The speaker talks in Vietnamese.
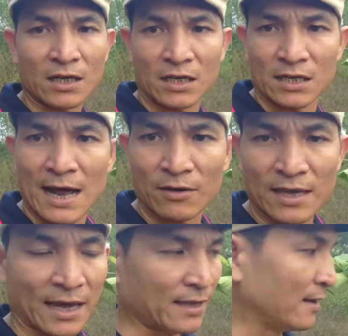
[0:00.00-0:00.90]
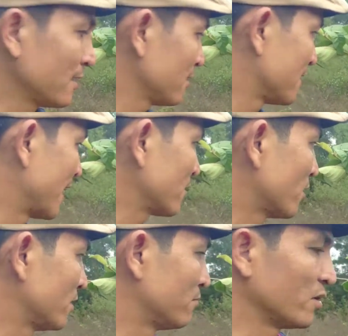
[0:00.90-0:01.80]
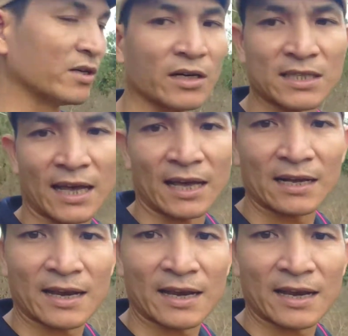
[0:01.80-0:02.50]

thì đau dạ dày thì rất đơn giản thôi mọi người sẽ